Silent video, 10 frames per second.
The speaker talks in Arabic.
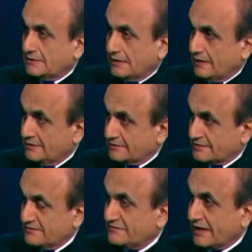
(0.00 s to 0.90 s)
اهل
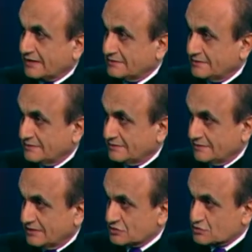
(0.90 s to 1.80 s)
الريف ما عاد
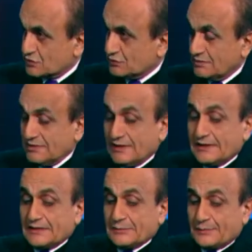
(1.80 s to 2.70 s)
يهاجروا
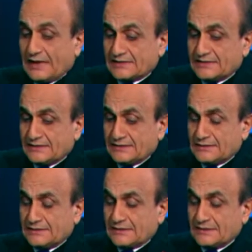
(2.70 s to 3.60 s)

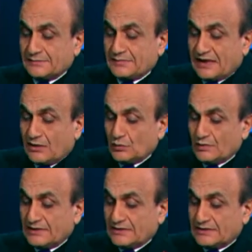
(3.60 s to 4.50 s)
بعدين آه،
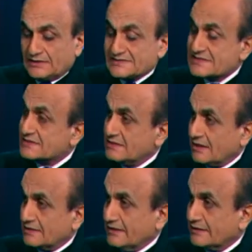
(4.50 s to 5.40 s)
بأول
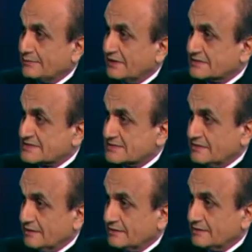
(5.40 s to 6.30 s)
سياحة نحن بلد
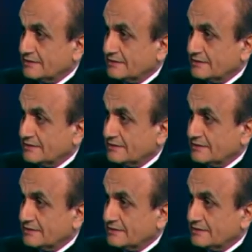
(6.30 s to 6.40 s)
سياحي